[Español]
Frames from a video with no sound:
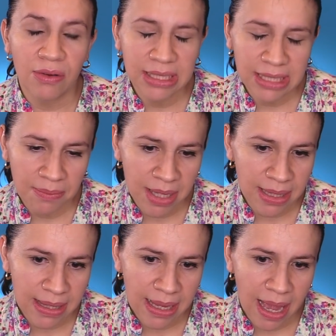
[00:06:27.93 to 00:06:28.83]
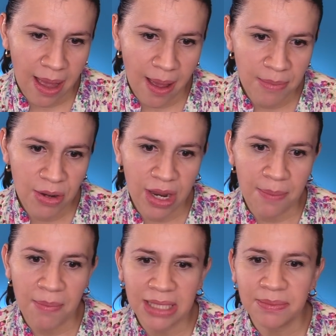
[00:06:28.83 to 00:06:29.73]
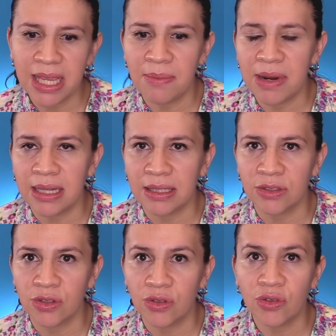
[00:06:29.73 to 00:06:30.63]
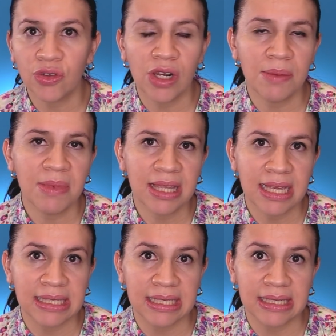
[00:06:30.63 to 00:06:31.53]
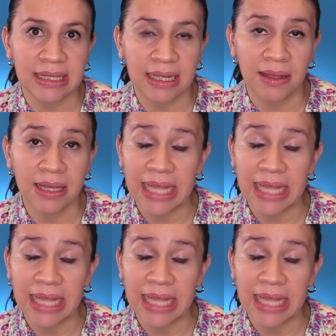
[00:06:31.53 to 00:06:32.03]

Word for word: Honestamente, a mí lo que más me llama la atención, no solamente de,